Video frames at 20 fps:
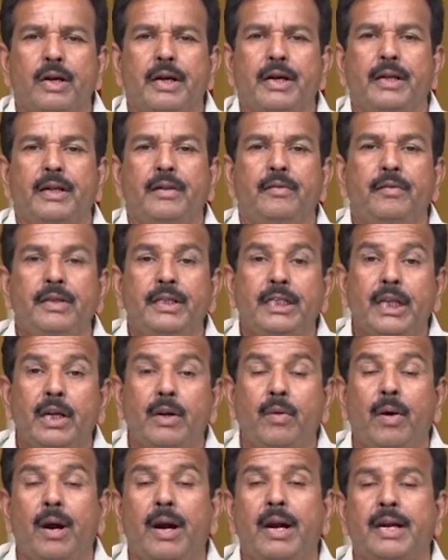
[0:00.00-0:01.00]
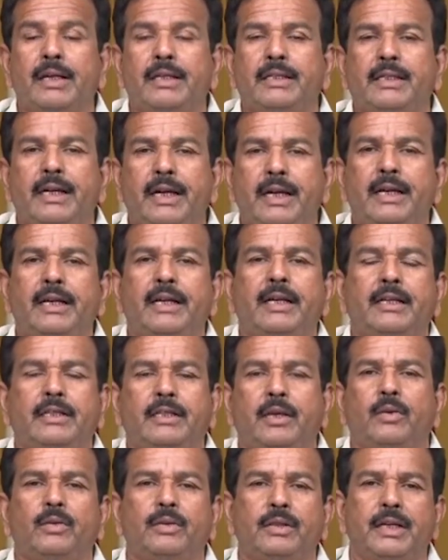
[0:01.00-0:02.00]
జగన్మోహన్ రెడ్డి విజయవాడ
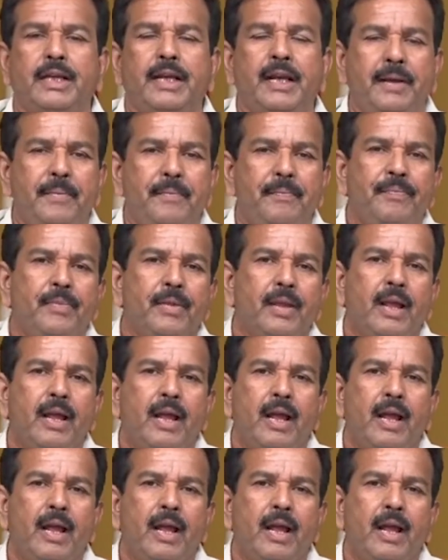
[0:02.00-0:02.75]
స్టేట్ గెస్ట్ హౌస్ని